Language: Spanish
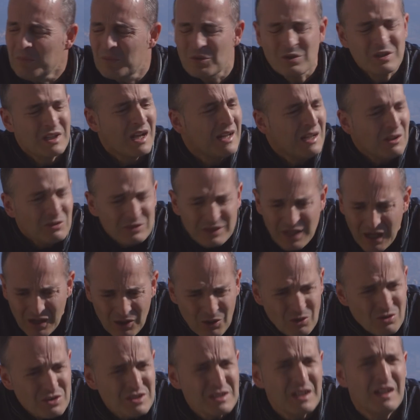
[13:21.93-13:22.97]
buscarle otra
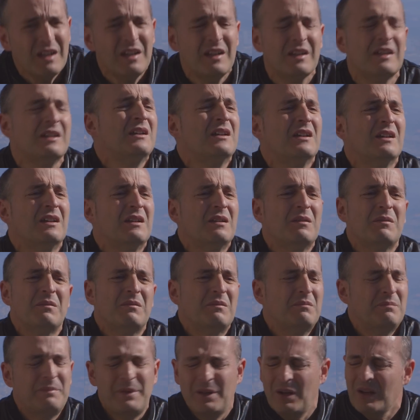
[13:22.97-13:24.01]
cosa,
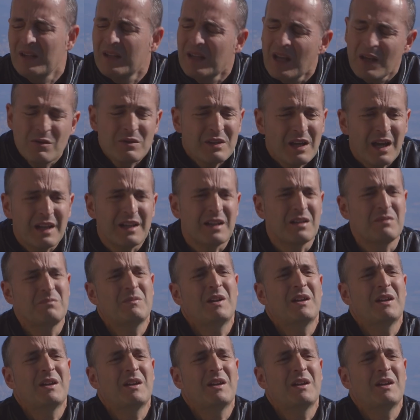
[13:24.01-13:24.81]
pero hay que ayudarle.